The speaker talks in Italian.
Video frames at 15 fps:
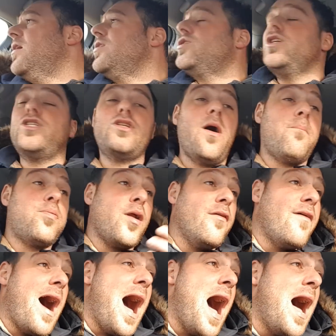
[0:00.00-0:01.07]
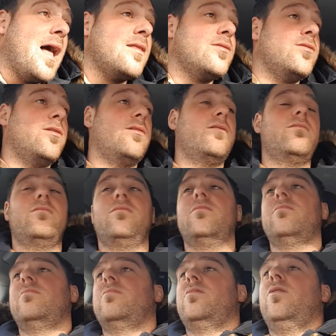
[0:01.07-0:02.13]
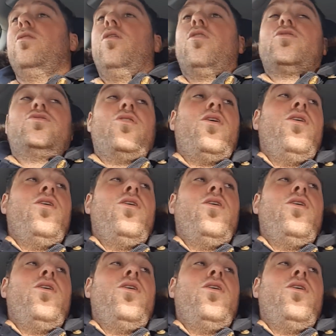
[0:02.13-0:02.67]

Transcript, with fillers: Ci sto provando, lo sto